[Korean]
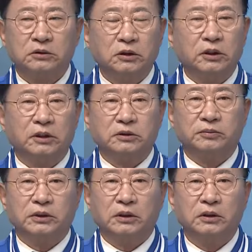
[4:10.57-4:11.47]

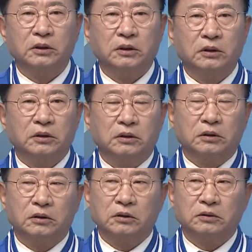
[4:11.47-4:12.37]
승리했습니다.
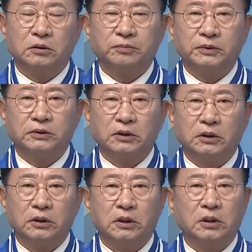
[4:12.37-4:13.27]
이첫
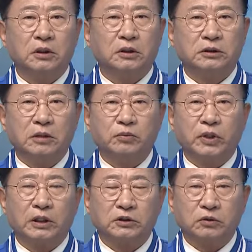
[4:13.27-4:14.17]
번째
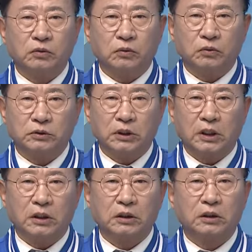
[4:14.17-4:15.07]
상북의 아스콘
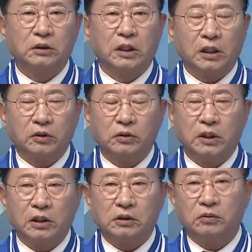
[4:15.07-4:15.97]
공장 한,
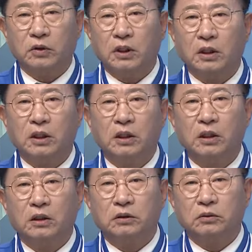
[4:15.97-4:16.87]
한 건과
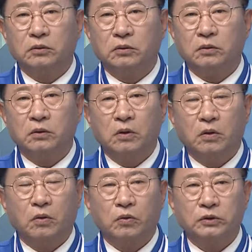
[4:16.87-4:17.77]
그리고
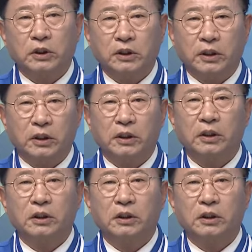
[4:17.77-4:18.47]
온양에